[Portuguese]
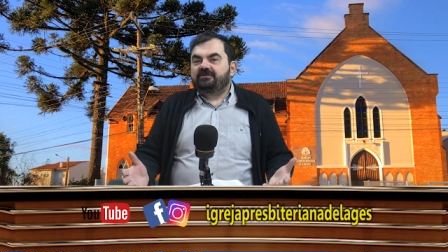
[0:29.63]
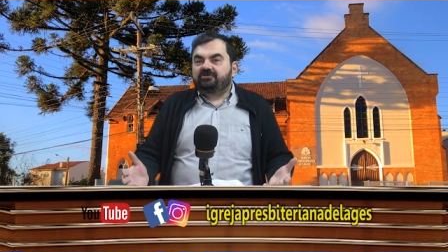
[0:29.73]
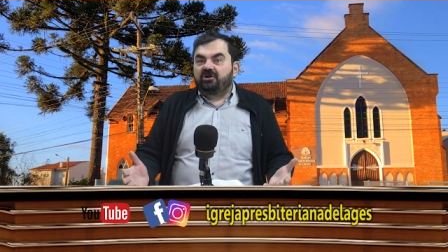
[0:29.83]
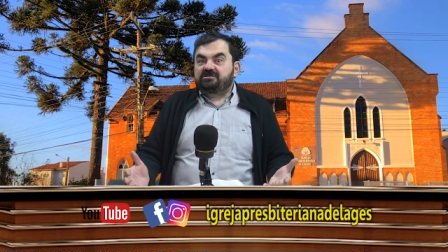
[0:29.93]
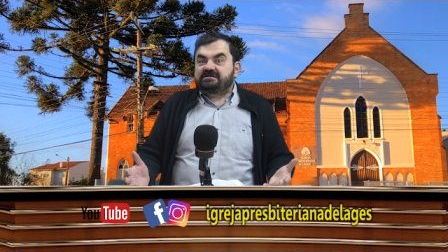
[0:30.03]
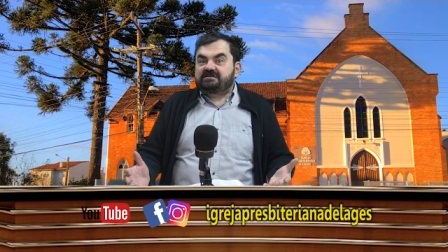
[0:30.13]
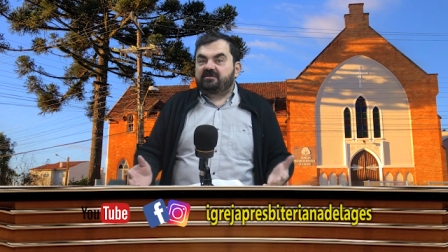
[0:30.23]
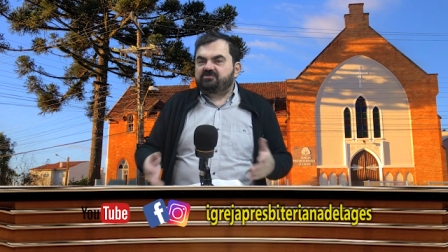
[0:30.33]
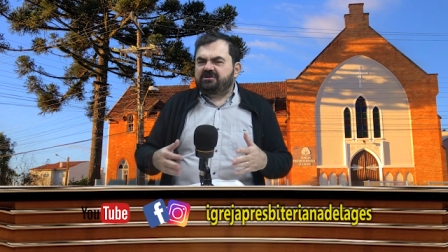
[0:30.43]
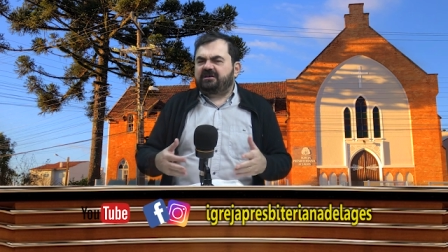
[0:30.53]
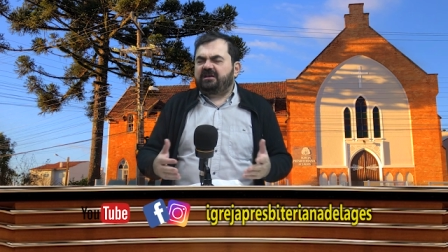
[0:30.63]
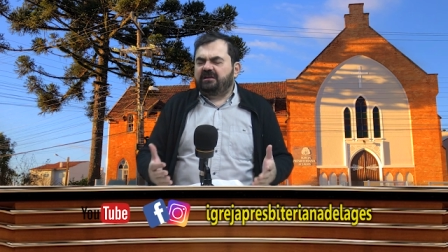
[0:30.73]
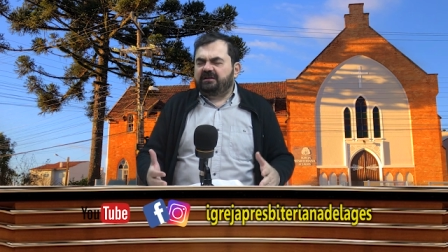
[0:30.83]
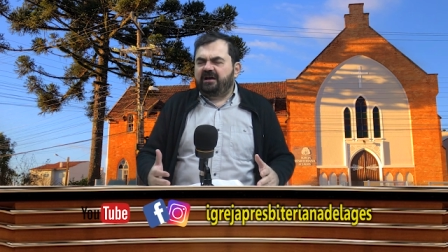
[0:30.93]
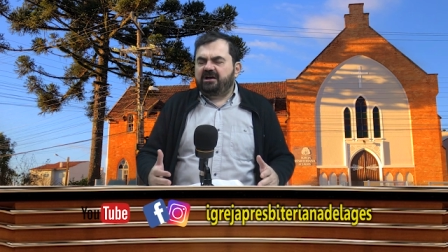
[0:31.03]
nós estamos aqui
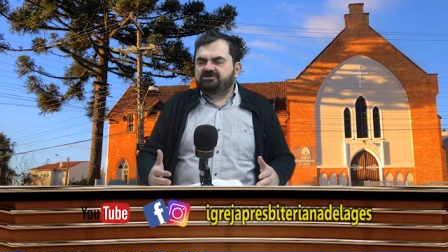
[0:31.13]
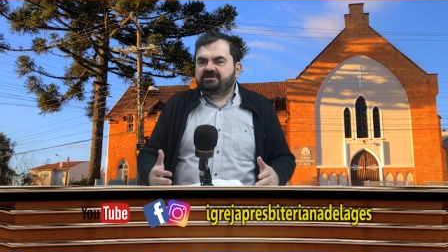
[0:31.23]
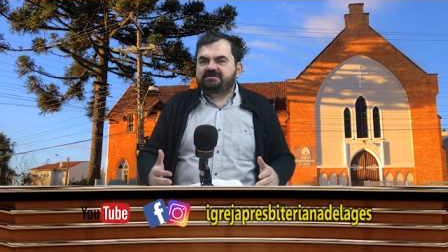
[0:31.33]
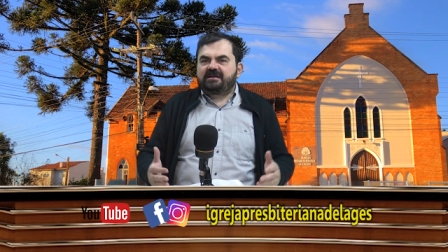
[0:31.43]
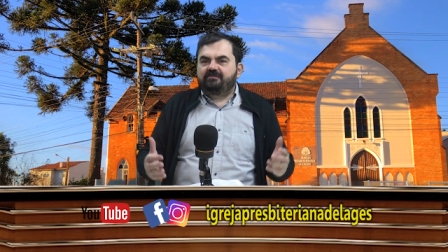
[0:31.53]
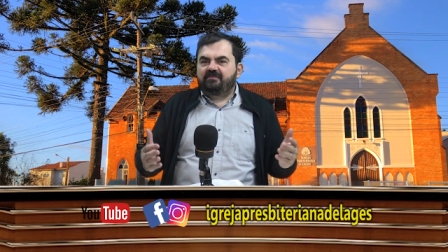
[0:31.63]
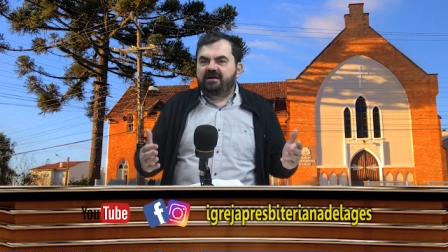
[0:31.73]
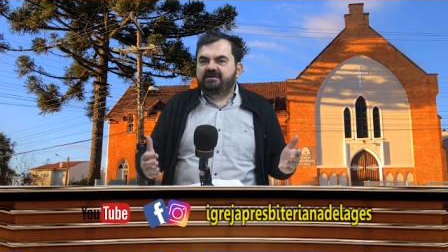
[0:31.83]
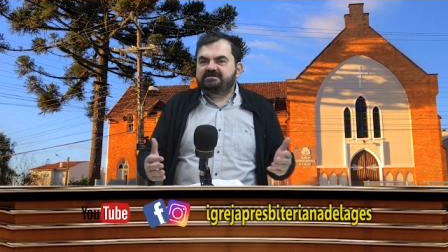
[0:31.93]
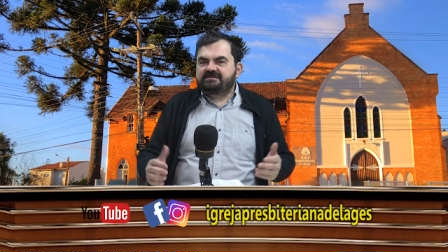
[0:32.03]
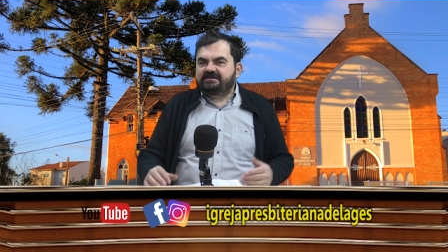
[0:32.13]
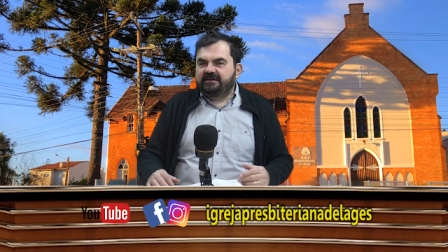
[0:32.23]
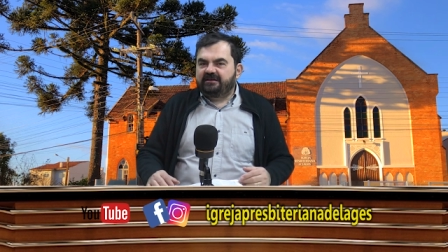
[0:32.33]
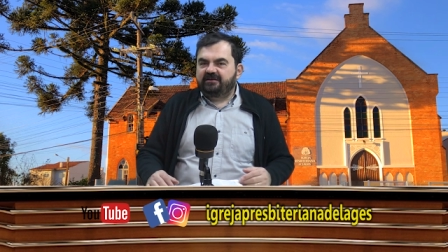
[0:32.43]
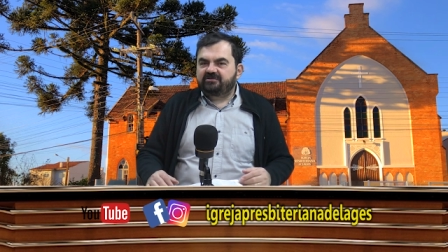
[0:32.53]
em Lages há mais de
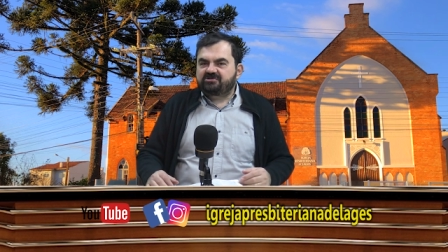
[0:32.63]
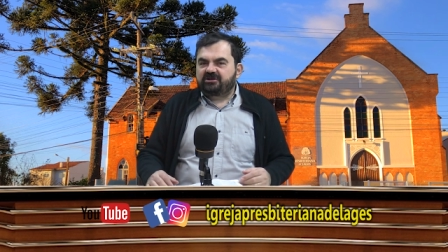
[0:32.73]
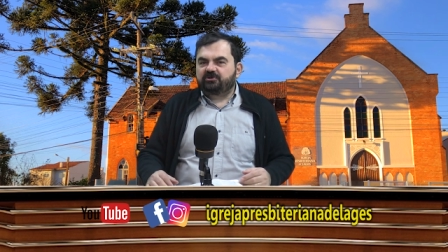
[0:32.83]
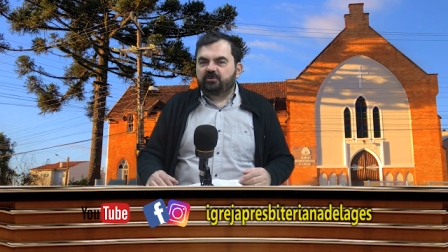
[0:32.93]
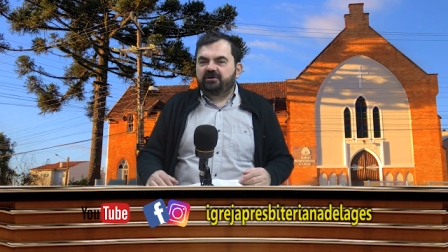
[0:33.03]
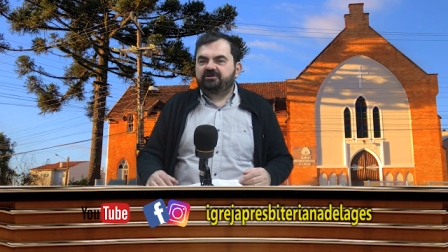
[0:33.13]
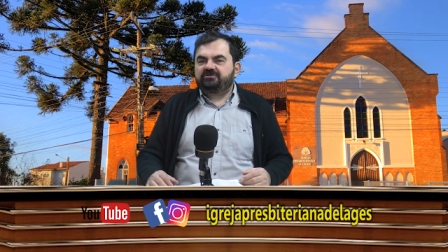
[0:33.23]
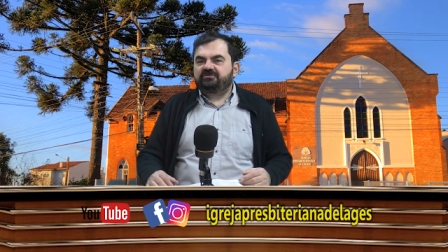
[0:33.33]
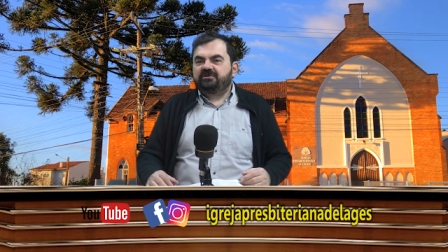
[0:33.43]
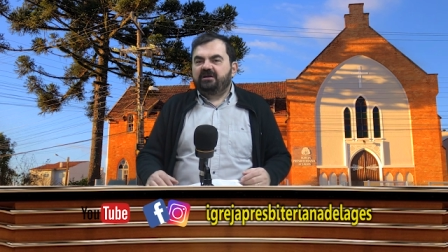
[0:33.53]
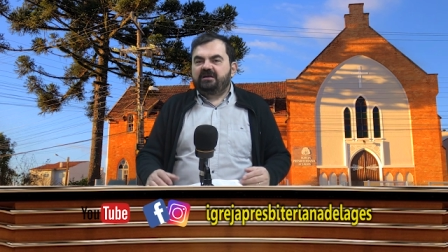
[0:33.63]
100 anos atuando